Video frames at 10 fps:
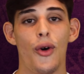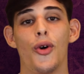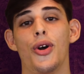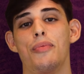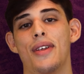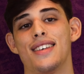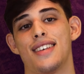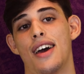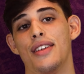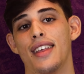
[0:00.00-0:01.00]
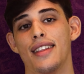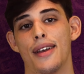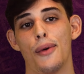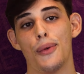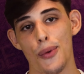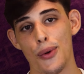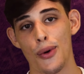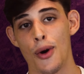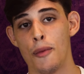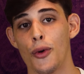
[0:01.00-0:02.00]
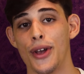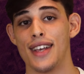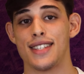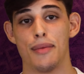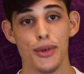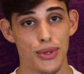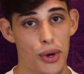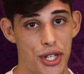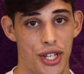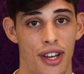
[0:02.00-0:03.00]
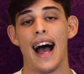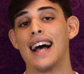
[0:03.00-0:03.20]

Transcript: o empresário entendeu o Google como conhecemos hoje,